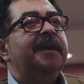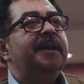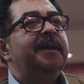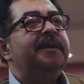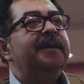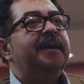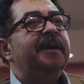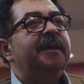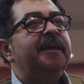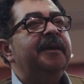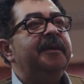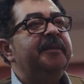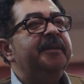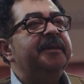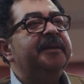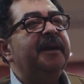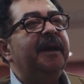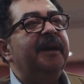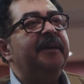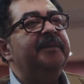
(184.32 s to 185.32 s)
كده خير
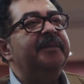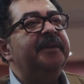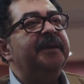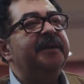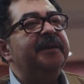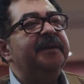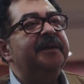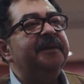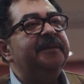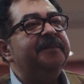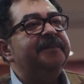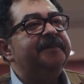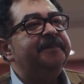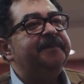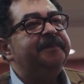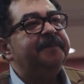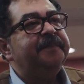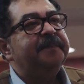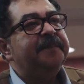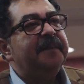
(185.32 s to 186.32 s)
بتاع إيه، عبد الله
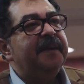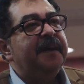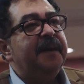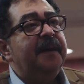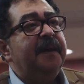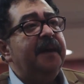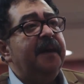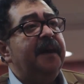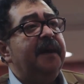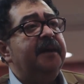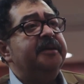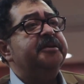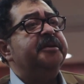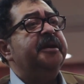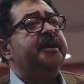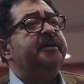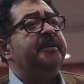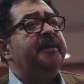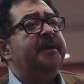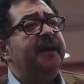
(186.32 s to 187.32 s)
ان ابني كان بيخرج مش
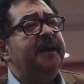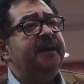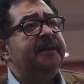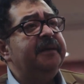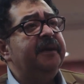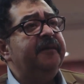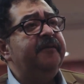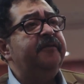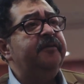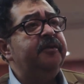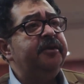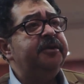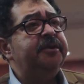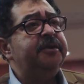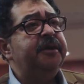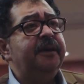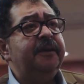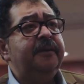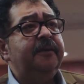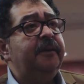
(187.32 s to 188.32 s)
اشجاني ولعتها في
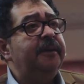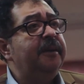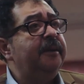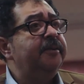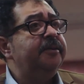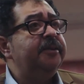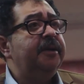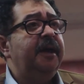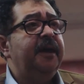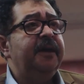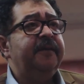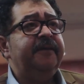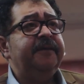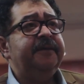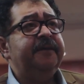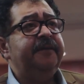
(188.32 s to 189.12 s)
وشك وانا مش هعرف